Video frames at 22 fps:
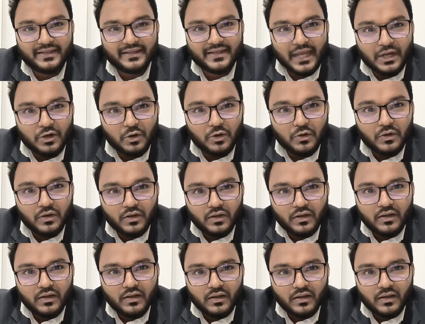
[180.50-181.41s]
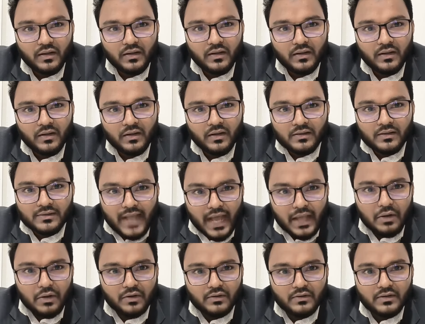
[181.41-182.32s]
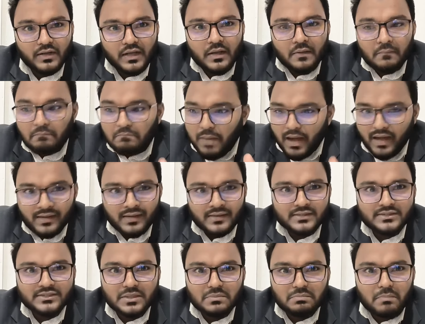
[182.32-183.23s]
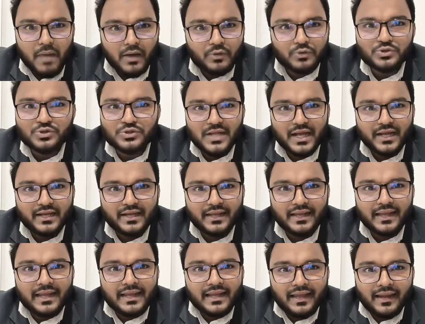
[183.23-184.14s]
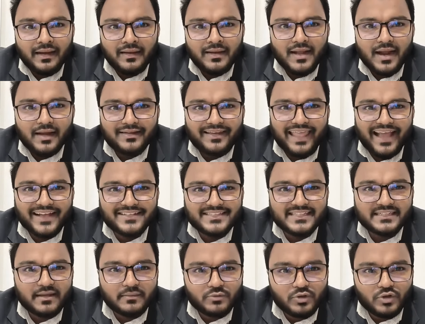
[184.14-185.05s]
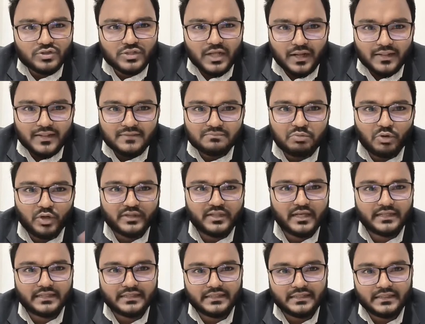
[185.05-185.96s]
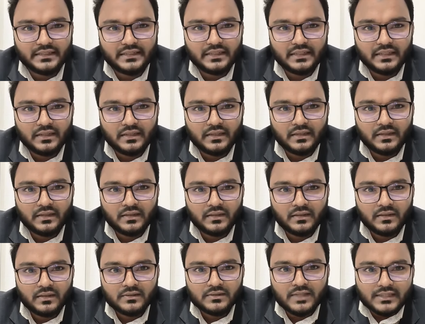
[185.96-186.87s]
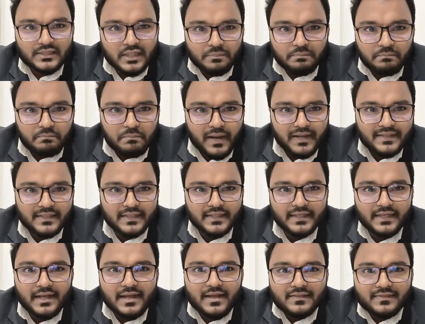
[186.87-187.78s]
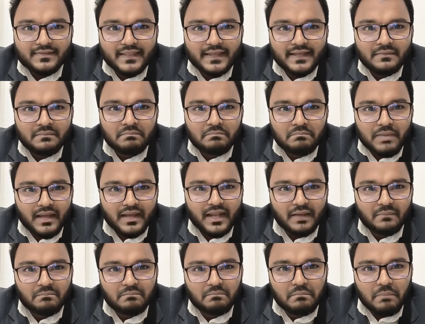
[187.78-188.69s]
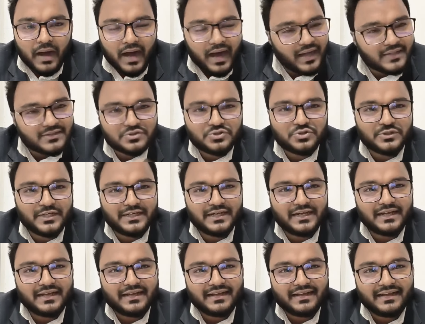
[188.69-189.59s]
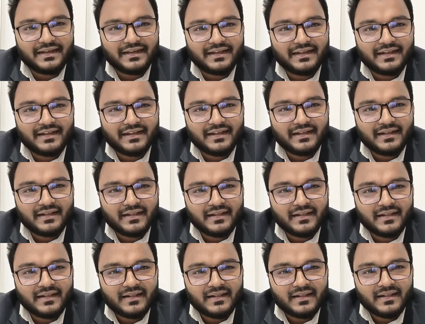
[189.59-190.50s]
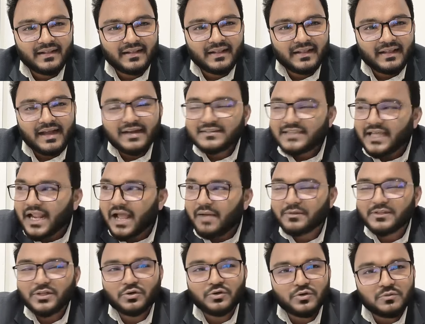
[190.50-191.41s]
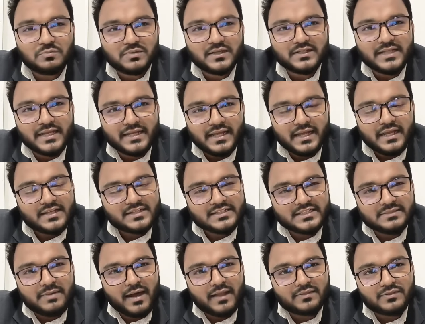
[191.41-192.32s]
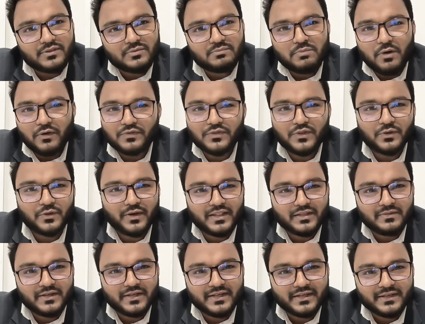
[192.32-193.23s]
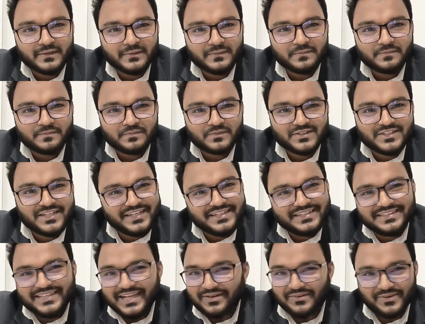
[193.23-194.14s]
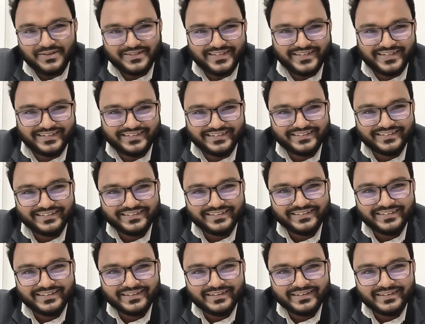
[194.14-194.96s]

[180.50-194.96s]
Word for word: হয় কেন কারণ বাংলাদেশের মানুষ না গেলে ইন্ডিয়ার ট্যাক্সি ক্যাবগুলো সারাদিন পড়ে থাকে তাদের পেটে তিন বেলা ভাত জুটে না আর তারা আমাদের হুমকি দেয় সীমান্ত বন্ধ করে দিবে চিন্তা করে দেখেন